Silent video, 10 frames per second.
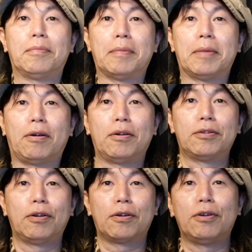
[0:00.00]
まあ、こうい
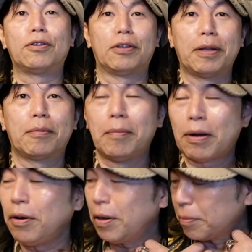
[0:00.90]
うことで、まあ、
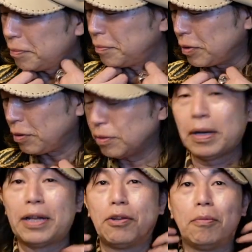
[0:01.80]
これは
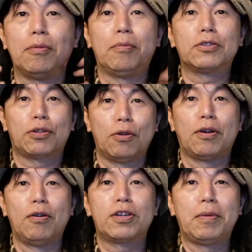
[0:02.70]
あのもうちょっ
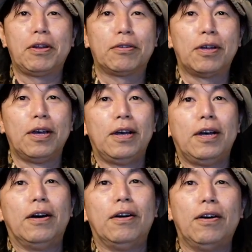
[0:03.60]
と大きめの
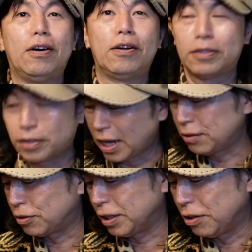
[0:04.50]

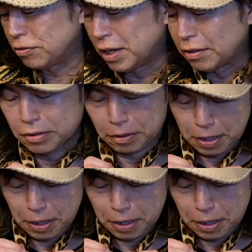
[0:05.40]
スカーフとかでよくやるんですけど